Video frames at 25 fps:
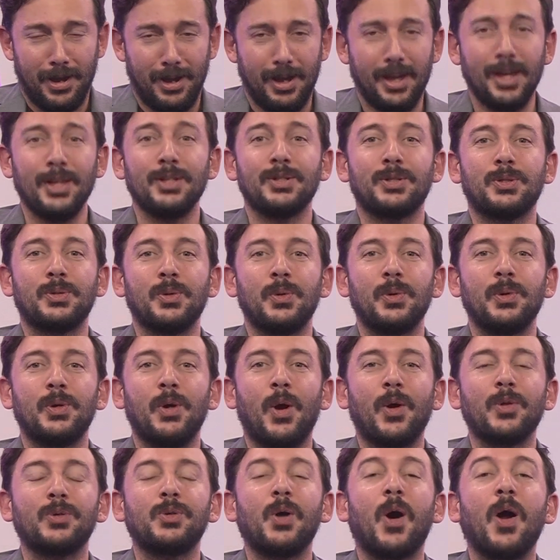In
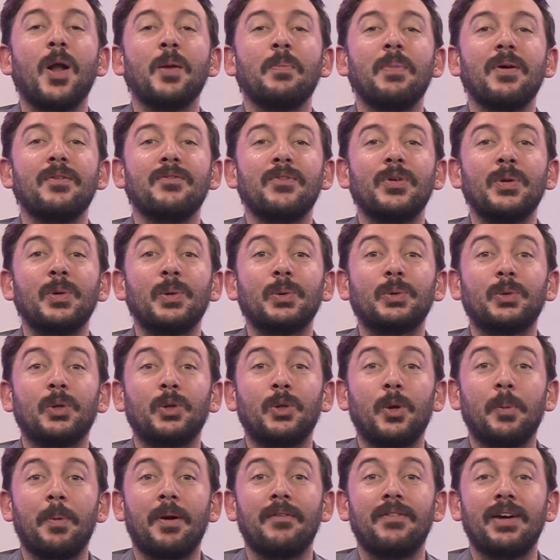studio do il
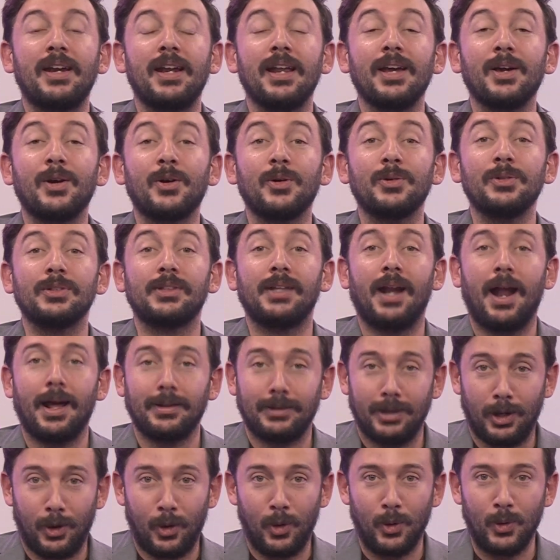benvenuto, dopo averla
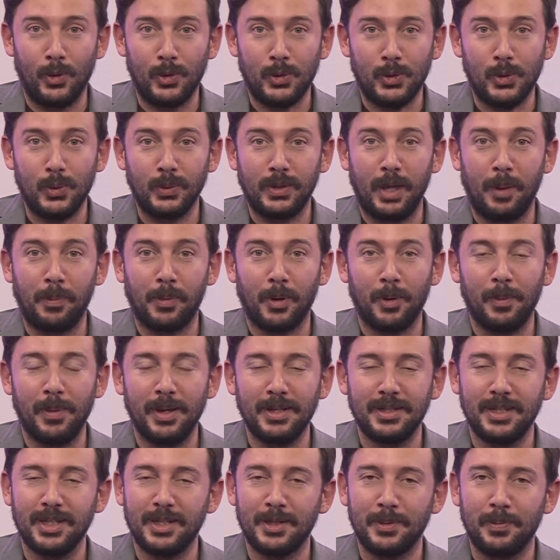incontrata e conosciuta
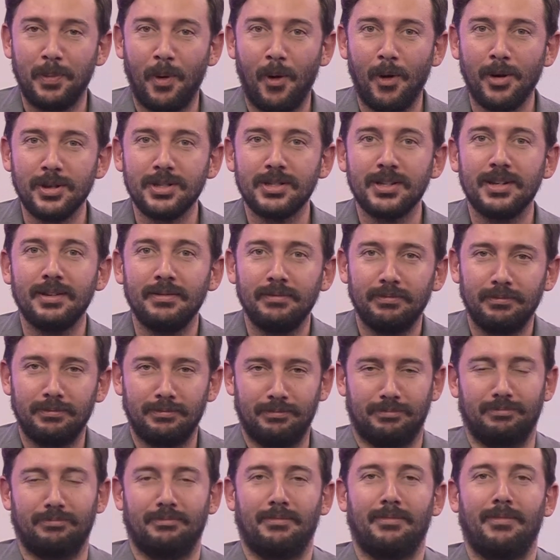Promessi Sposi,
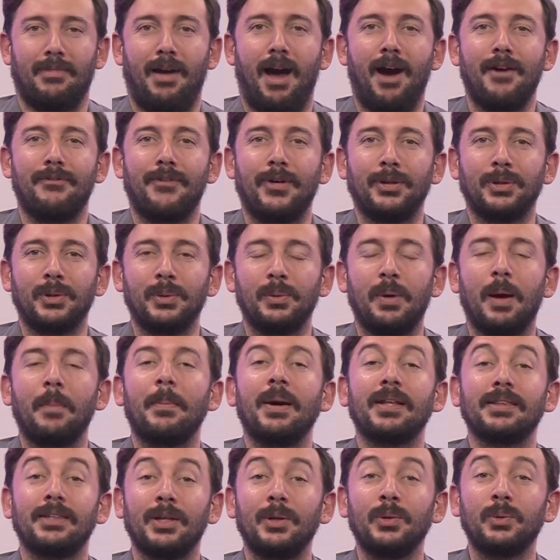ha, fatto, ha
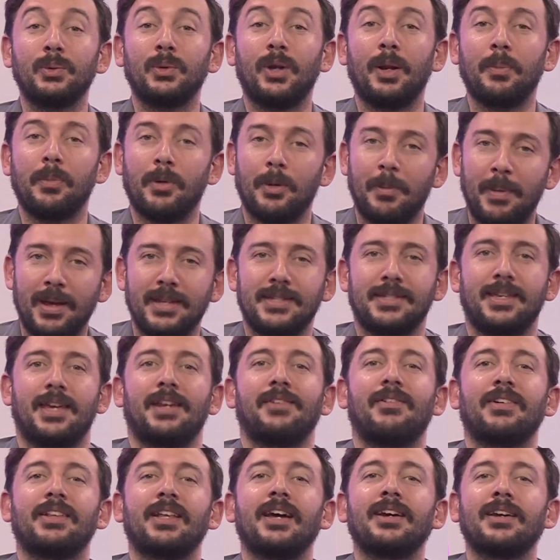mantenuto la promessa, è
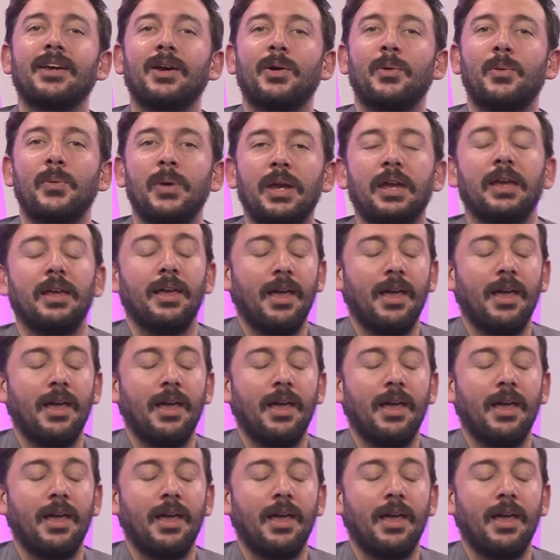arrivata anche qui.